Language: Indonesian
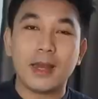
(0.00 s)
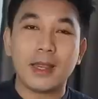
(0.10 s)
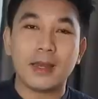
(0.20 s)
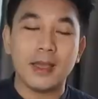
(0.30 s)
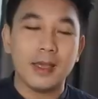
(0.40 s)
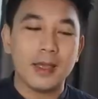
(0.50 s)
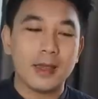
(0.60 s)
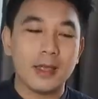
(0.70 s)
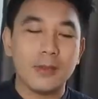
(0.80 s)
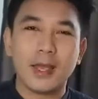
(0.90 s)
kemarin.
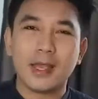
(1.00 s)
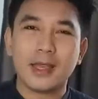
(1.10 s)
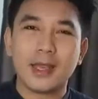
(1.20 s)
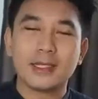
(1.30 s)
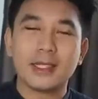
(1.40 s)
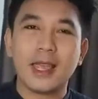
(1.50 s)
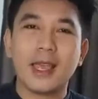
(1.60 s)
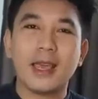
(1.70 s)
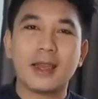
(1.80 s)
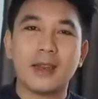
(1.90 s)
Dia mengatakan, saya
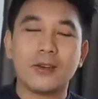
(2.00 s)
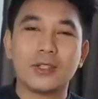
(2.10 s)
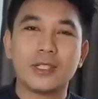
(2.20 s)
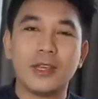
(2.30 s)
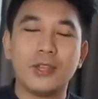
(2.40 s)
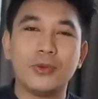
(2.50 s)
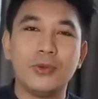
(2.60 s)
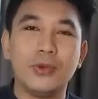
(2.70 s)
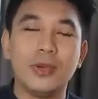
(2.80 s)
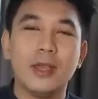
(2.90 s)
heran kok saya
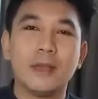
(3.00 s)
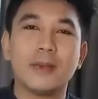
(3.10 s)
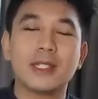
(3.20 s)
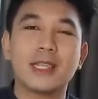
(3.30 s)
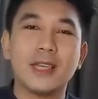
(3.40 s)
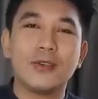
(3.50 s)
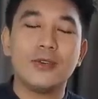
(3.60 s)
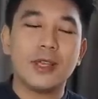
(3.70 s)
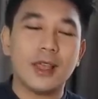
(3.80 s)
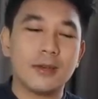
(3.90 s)
dituduh berselingkuh
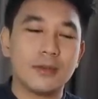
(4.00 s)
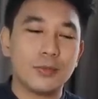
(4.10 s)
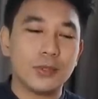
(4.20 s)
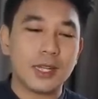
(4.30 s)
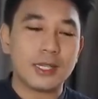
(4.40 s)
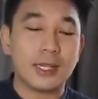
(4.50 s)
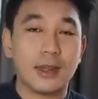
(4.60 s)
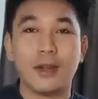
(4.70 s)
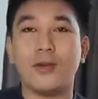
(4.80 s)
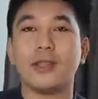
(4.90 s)
dengan Putri
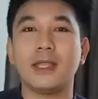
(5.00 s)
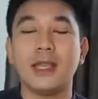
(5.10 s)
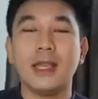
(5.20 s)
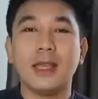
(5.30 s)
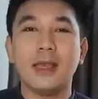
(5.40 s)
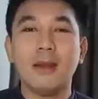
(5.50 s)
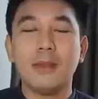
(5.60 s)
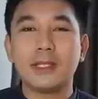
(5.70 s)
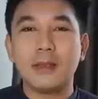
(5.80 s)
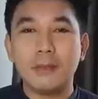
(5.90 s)
Chandrawati. Dan
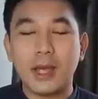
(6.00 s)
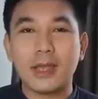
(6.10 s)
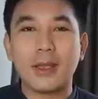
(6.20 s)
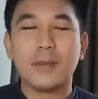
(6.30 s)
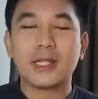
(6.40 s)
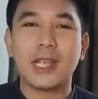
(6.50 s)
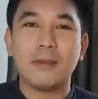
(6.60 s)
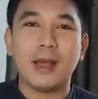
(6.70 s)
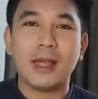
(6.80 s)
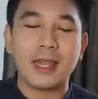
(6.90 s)
masih banyak
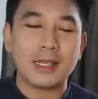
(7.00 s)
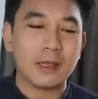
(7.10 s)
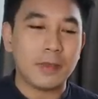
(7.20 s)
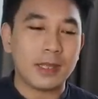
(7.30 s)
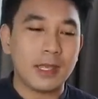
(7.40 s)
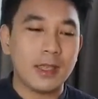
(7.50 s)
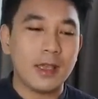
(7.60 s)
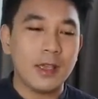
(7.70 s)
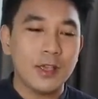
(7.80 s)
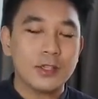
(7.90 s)
persamaan yang
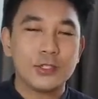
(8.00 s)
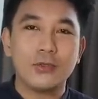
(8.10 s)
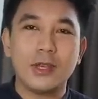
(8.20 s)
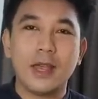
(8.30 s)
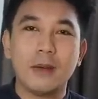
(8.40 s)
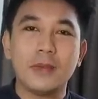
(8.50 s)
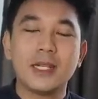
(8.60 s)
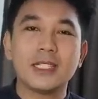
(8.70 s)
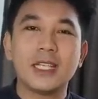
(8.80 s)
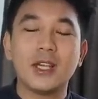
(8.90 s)
sepertinya sudah
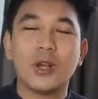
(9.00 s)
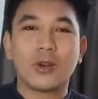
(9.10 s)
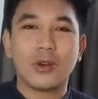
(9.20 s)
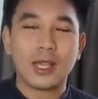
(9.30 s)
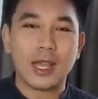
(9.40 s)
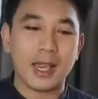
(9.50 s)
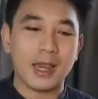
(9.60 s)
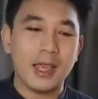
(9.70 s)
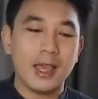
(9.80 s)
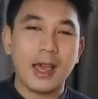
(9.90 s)

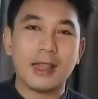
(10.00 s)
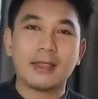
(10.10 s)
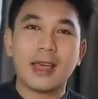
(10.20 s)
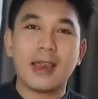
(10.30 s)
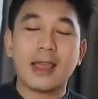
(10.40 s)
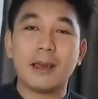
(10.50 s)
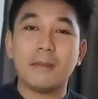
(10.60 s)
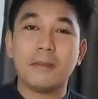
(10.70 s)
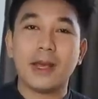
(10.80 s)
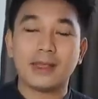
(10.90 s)
mensinkronkan antara
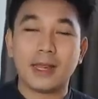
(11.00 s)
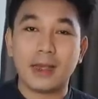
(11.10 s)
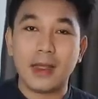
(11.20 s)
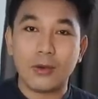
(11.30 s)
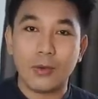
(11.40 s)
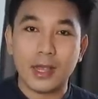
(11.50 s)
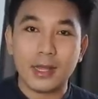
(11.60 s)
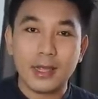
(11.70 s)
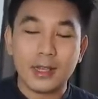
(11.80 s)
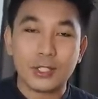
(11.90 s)
keempat terdakwa
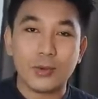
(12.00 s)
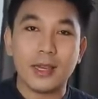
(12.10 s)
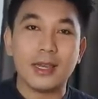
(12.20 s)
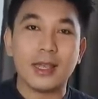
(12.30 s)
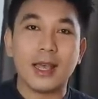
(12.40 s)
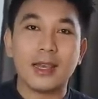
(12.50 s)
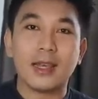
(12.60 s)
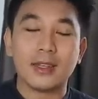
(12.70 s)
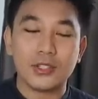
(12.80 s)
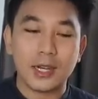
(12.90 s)
ini kecuali
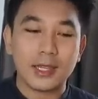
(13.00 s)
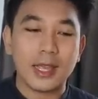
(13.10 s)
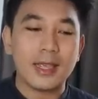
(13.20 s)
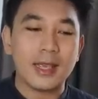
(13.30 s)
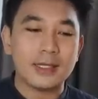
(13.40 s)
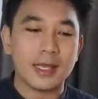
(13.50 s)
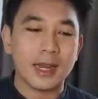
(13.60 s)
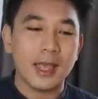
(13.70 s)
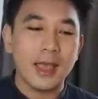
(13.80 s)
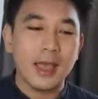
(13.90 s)
dengan Richard
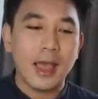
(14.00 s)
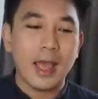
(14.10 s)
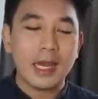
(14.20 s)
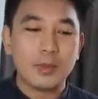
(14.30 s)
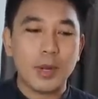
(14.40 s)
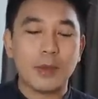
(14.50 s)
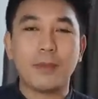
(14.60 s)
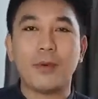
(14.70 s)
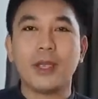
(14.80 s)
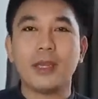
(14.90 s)
Eliezer ada
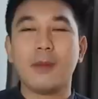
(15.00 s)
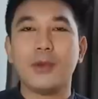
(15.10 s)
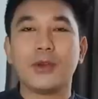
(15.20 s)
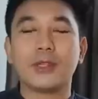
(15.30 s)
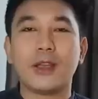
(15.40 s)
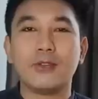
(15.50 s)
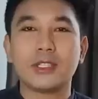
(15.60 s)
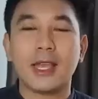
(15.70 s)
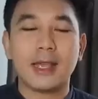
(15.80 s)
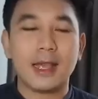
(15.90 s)
beberapa poin yang menurut aku
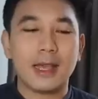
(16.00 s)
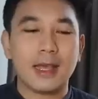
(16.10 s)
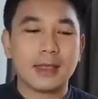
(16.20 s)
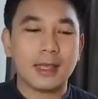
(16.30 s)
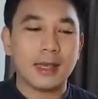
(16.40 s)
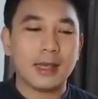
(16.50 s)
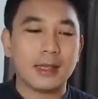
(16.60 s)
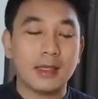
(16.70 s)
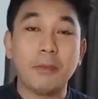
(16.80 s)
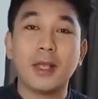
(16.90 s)
sangat
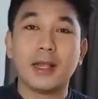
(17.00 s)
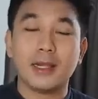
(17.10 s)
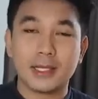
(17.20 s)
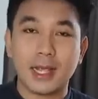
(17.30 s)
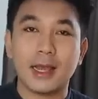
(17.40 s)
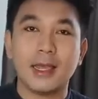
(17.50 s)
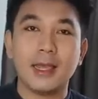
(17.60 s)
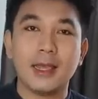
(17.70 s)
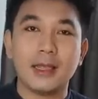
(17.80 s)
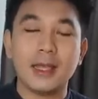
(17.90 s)
uh, tipikal
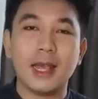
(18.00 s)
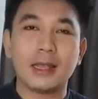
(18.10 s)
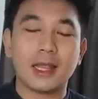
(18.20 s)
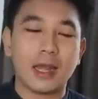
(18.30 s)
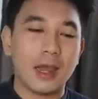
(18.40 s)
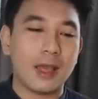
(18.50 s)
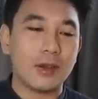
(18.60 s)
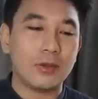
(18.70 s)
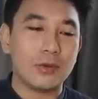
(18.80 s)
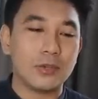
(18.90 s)
sekali, tidak
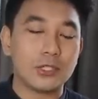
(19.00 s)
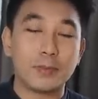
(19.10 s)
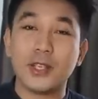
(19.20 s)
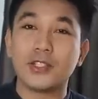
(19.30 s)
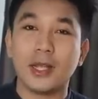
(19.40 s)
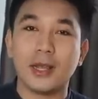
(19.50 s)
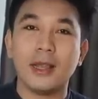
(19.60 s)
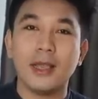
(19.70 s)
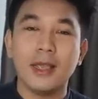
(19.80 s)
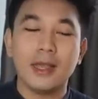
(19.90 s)
terlalu
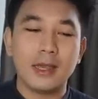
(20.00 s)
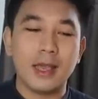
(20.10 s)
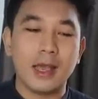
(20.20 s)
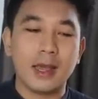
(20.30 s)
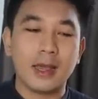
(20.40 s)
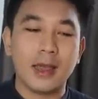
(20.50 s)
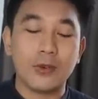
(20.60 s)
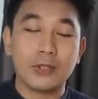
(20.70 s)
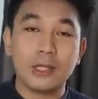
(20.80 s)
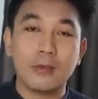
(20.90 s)
spesial, dan
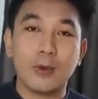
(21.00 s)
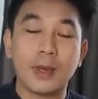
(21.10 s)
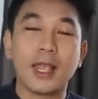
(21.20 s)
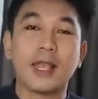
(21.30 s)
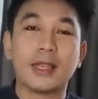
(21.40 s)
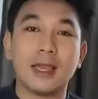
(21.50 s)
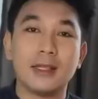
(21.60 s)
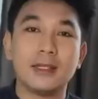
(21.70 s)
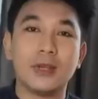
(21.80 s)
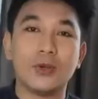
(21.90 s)
aku sih mau mengingatkan
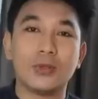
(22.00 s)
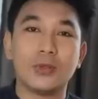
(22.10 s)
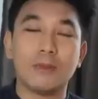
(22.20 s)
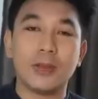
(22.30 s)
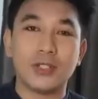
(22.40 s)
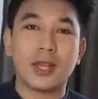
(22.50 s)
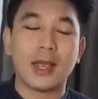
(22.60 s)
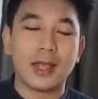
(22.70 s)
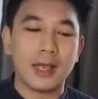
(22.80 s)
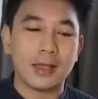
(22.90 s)
aja untuk
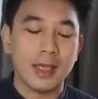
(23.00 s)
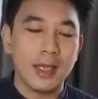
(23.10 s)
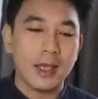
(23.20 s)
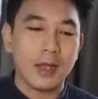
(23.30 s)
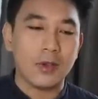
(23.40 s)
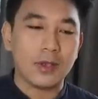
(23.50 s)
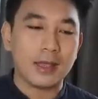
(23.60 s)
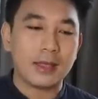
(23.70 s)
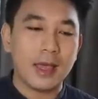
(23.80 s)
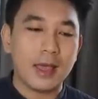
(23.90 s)
masyarakat, kalau
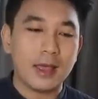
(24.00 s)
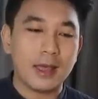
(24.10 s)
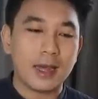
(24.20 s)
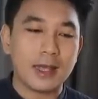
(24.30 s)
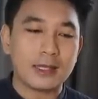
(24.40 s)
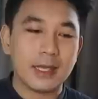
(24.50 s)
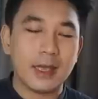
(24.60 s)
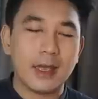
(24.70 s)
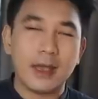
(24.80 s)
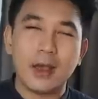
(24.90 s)
kita
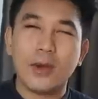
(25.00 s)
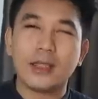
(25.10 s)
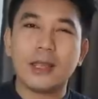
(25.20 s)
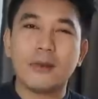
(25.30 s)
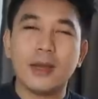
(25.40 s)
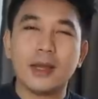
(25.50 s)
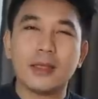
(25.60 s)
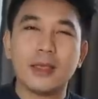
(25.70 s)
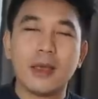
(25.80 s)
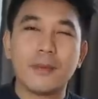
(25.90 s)
ngerasa khawatir
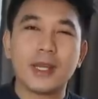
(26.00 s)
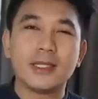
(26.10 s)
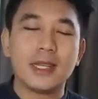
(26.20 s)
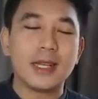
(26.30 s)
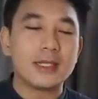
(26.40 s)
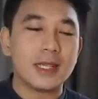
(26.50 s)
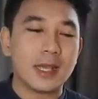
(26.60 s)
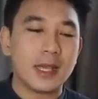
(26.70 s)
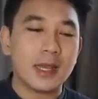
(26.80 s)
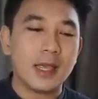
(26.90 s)
banget nih, apakah
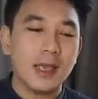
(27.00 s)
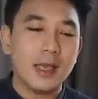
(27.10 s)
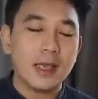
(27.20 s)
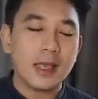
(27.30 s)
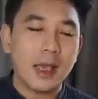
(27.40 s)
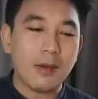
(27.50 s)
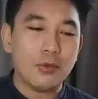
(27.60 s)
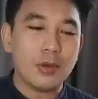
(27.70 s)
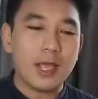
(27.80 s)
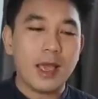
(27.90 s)
jangan-jangan yang
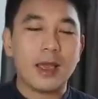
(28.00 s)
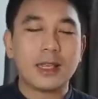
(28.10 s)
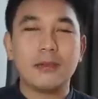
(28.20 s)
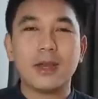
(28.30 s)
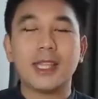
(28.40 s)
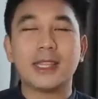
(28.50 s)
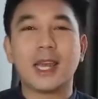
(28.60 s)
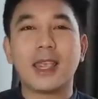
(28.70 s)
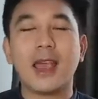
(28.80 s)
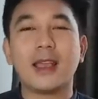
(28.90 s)
mulia hakim nanti
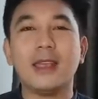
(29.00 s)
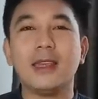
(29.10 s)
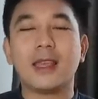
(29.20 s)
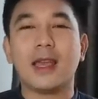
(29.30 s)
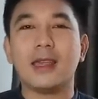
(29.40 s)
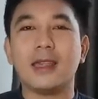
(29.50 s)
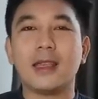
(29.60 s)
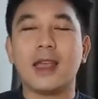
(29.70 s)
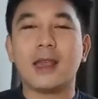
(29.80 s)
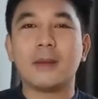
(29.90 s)
teryakinkan
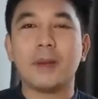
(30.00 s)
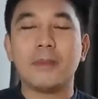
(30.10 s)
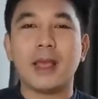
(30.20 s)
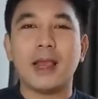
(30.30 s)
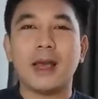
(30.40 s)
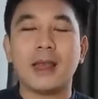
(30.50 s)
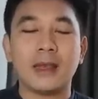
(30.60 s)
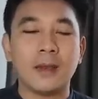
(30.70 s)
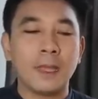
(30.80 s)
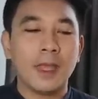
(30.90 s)
dengan
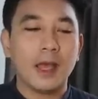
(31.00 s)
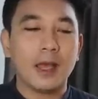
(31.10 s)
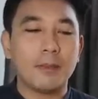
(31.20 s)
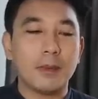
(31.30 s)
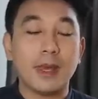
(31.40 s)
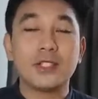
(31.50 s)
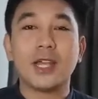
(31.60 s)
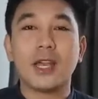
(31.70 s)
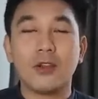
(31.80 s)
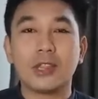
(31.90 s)
pembelaan uh,
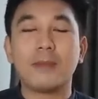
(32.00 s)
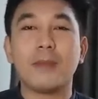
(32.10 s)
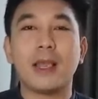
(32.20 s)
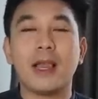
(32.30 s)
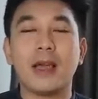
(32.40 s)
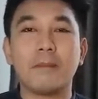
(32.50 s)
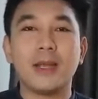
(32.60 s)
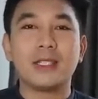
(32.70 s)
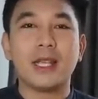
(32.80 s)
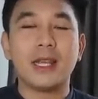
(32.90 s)
pembacaan nota pembelaan
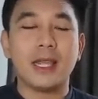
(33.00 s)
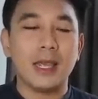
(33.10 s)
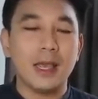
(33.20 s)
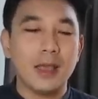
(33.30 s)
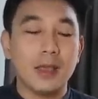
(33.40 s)
PC ini?